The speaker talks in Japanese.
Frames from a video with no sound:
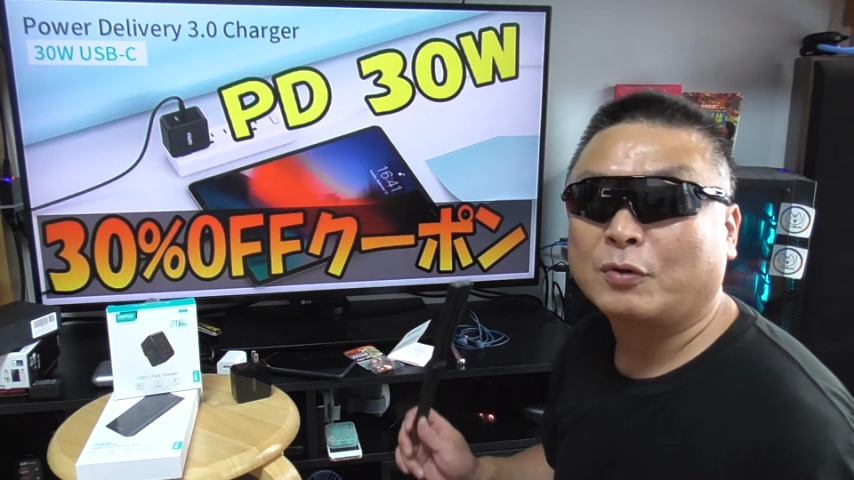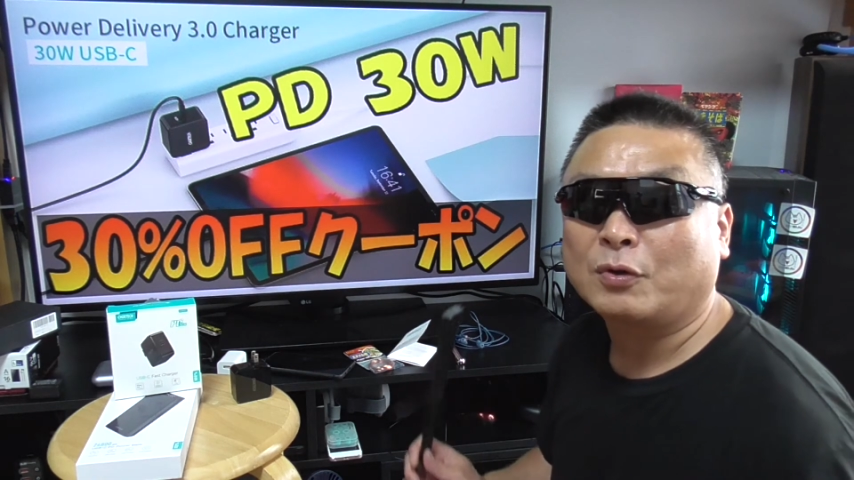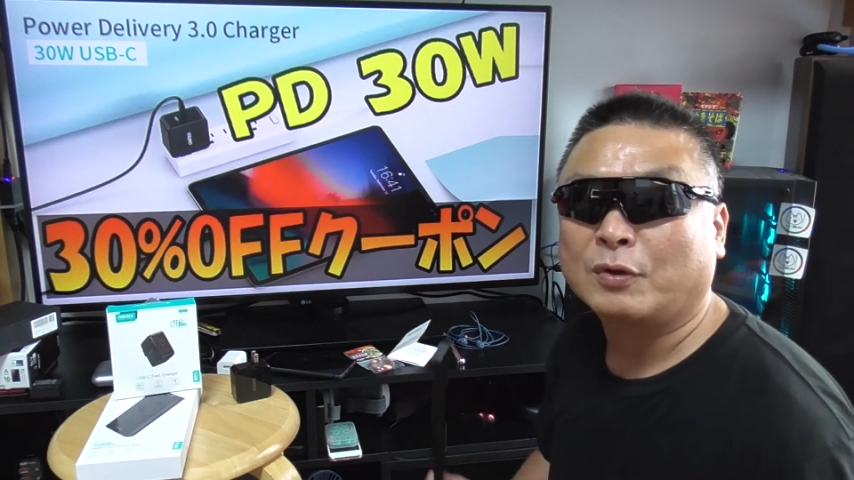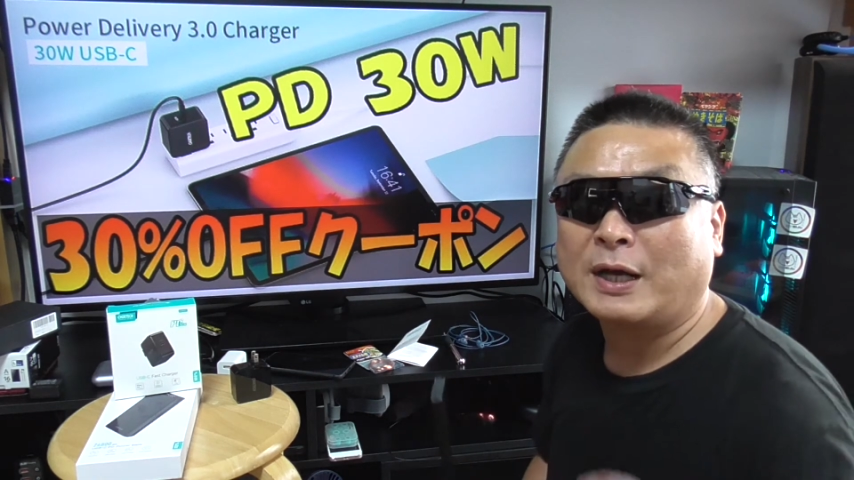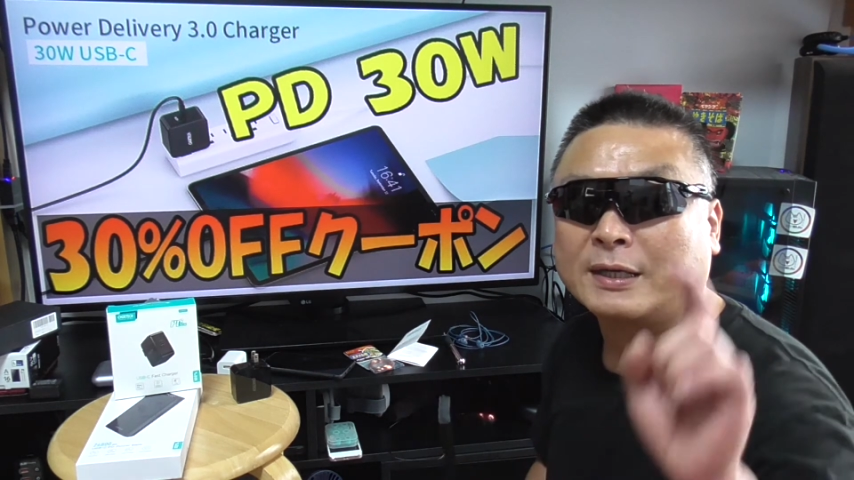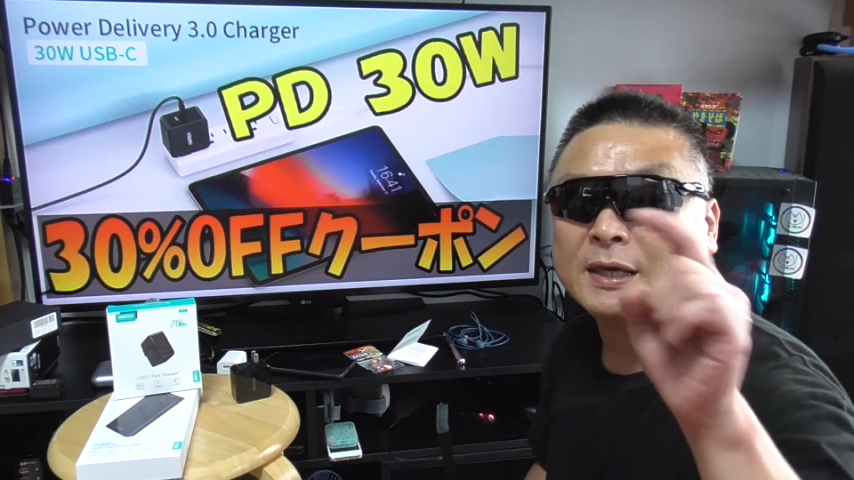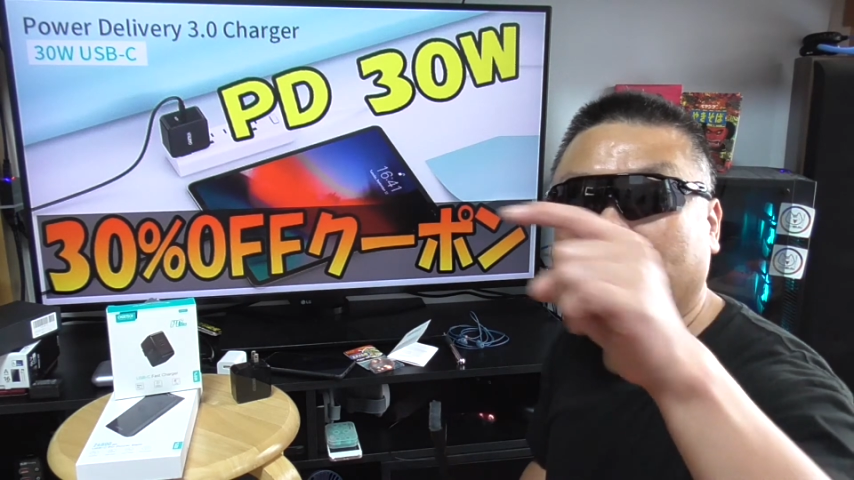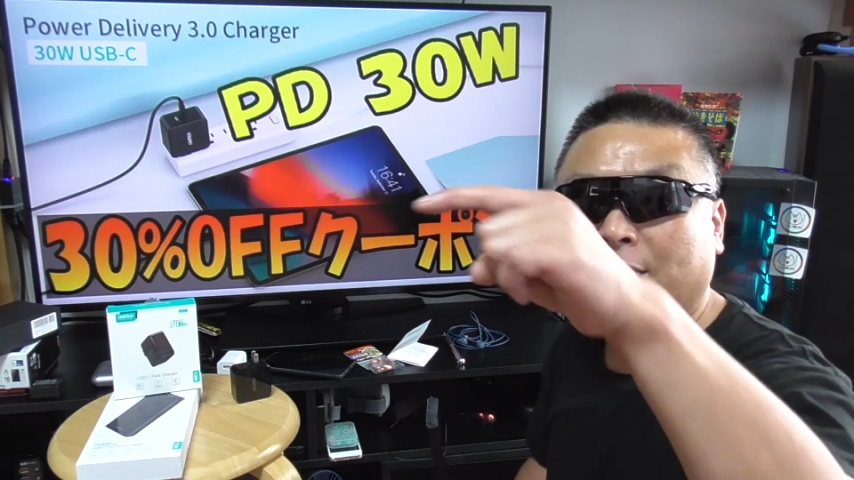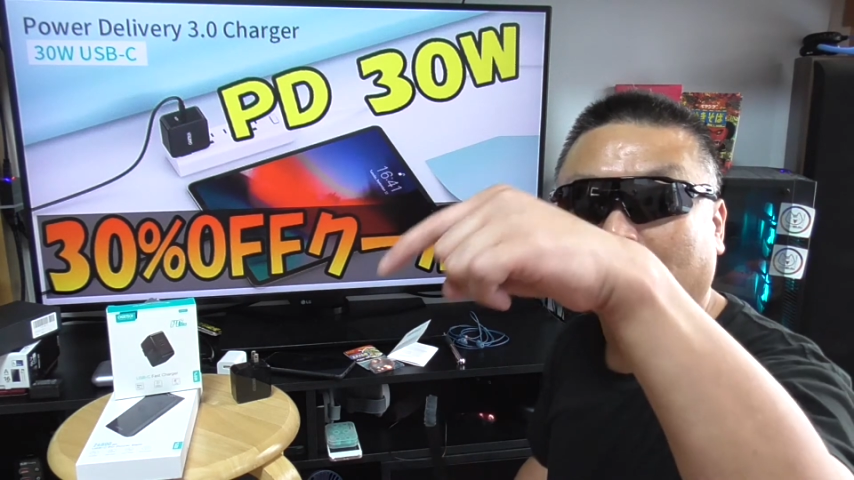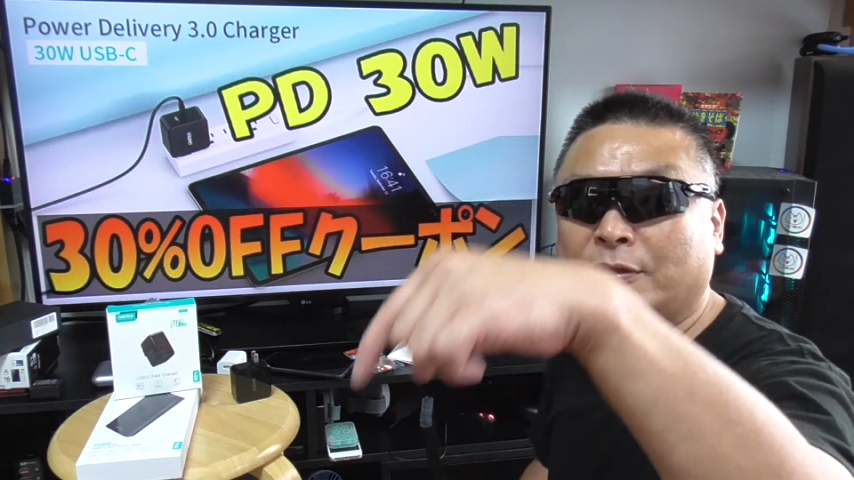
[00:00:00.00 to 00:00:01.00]
ンコードが
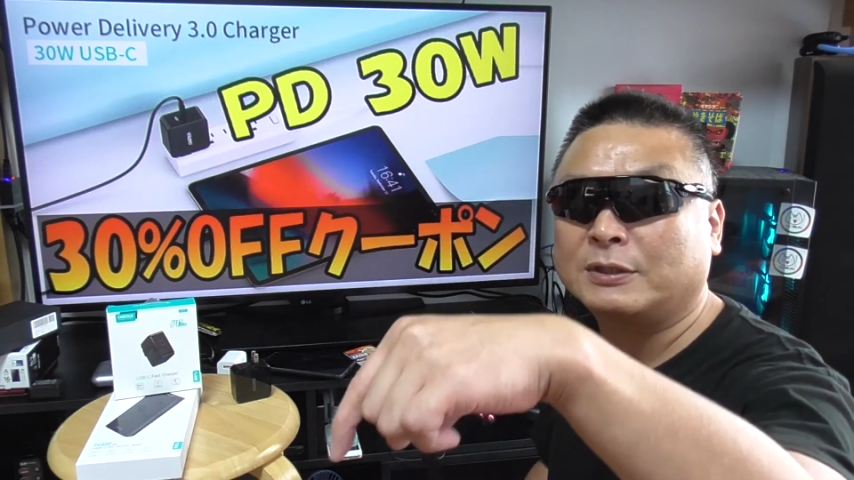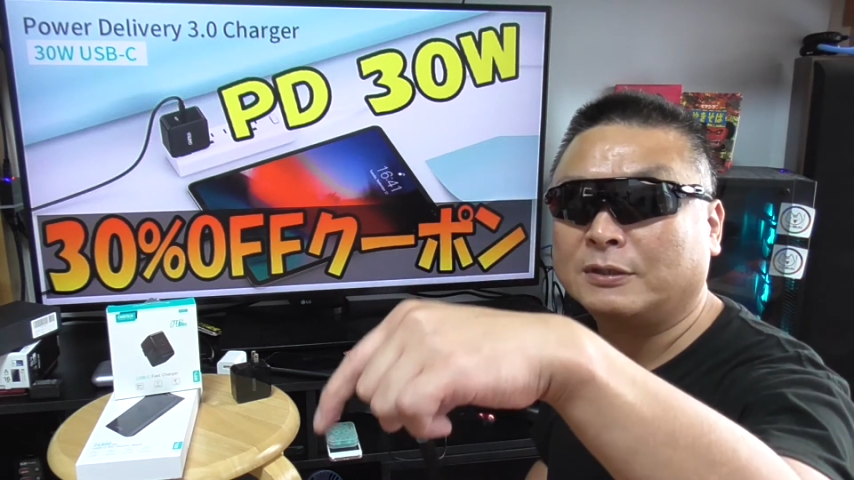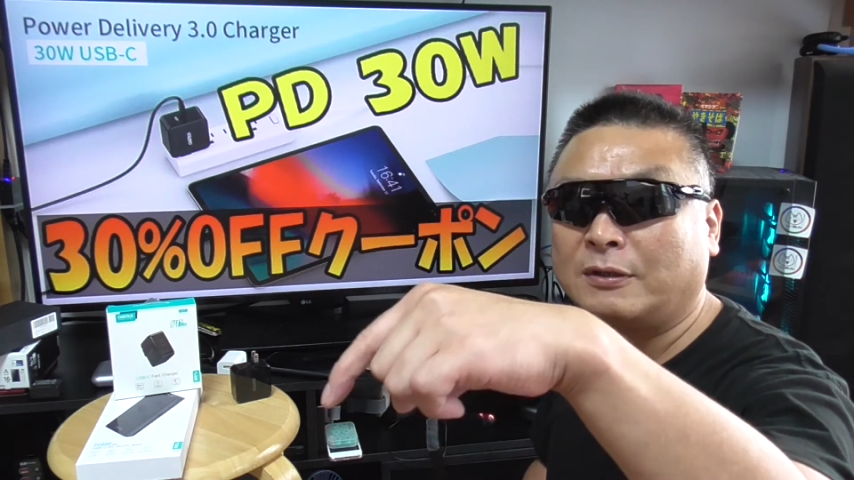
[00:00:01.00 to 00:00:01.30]
元気なおじ